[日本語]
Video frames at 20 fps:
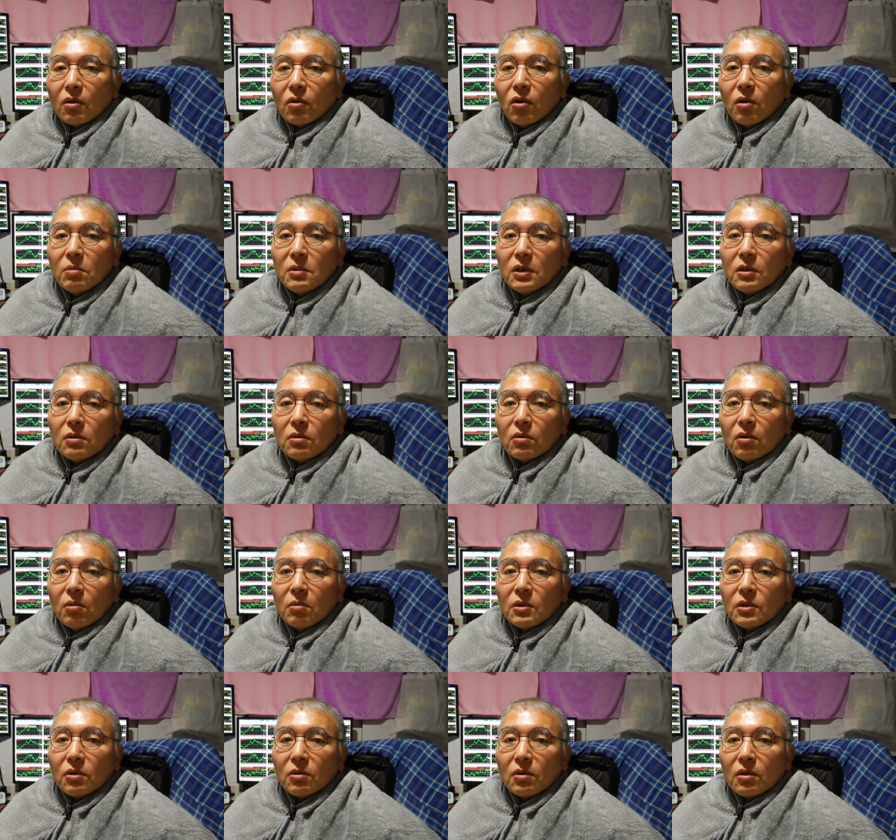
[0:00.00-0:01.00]
ゴミ、
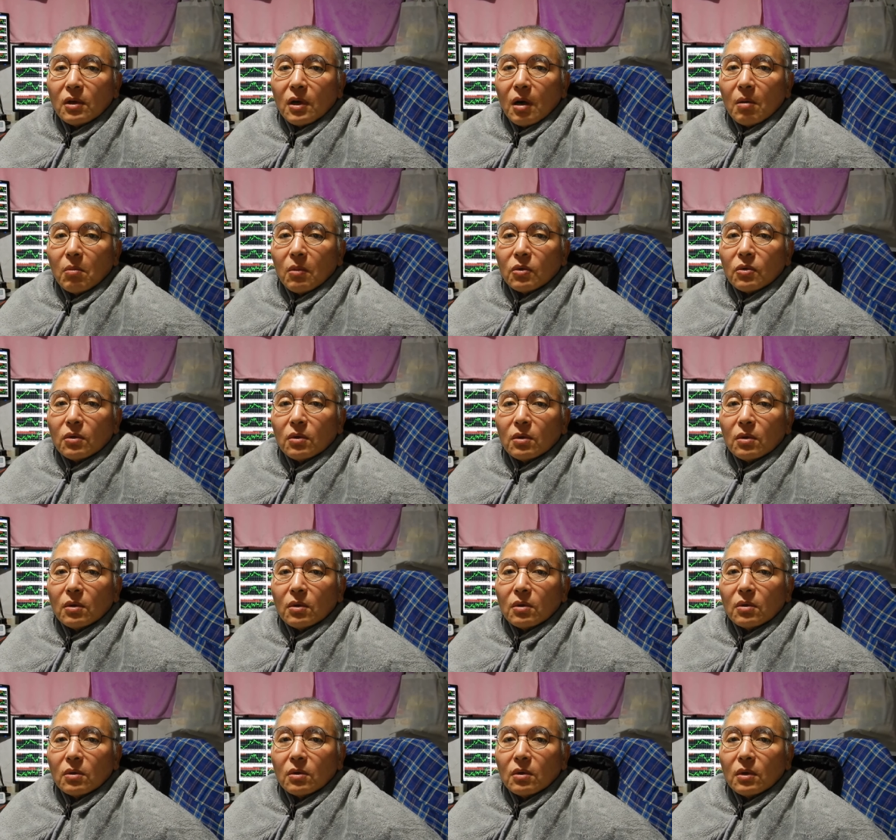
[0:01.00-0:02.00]
ゴミというか、もう、
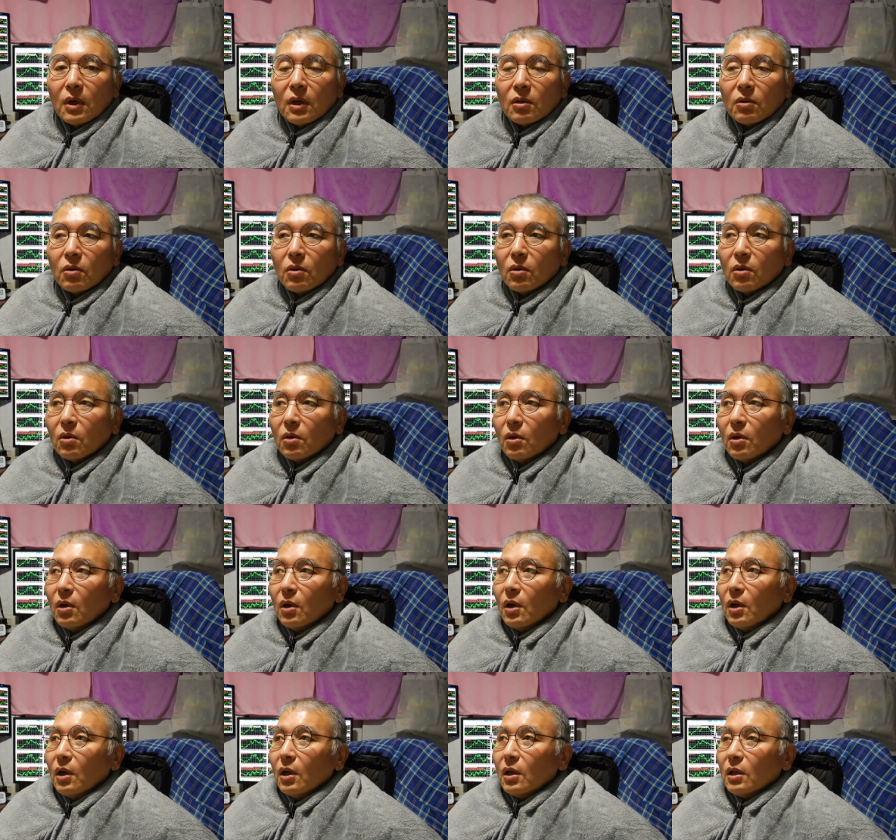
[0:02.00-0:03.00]
あの
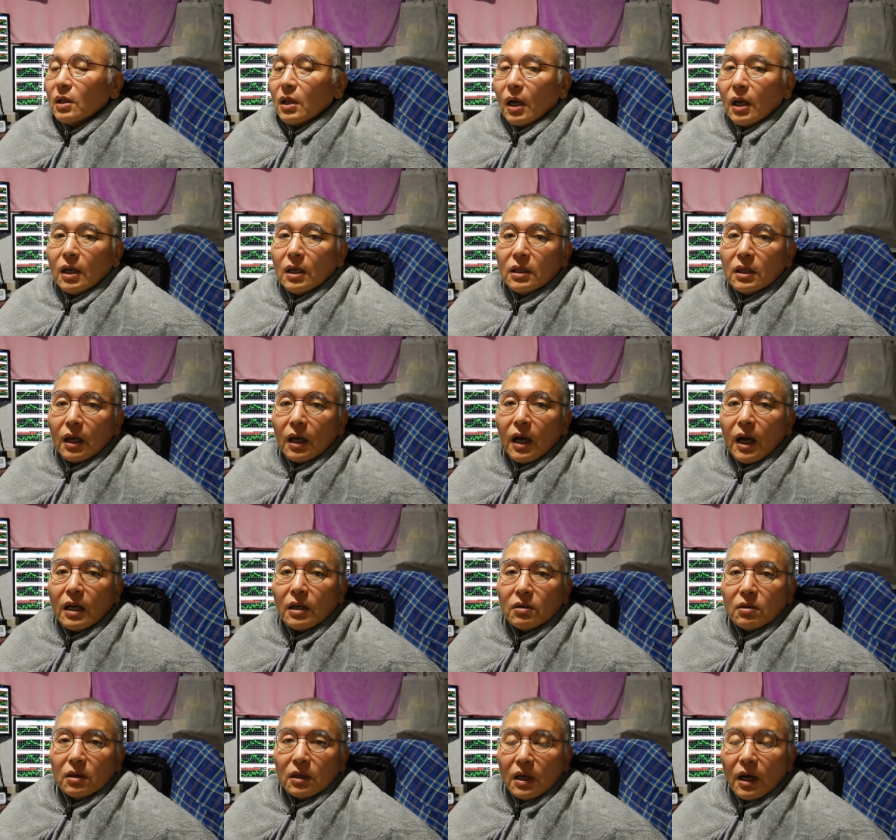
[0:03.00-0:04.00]
大変な
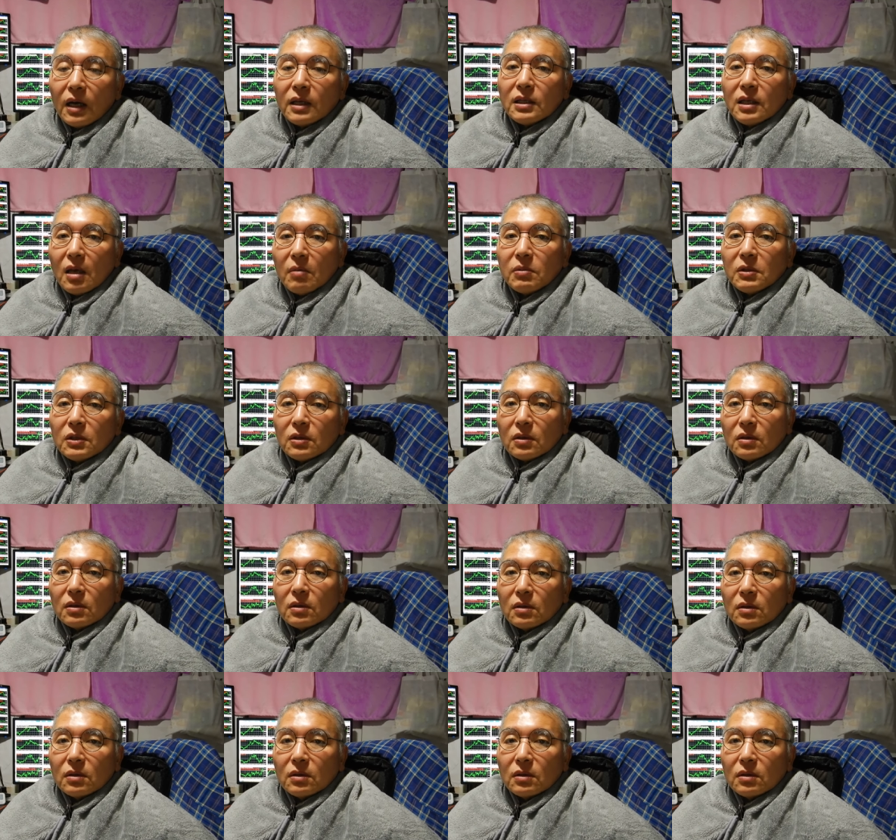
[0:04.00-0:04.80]
害、害生物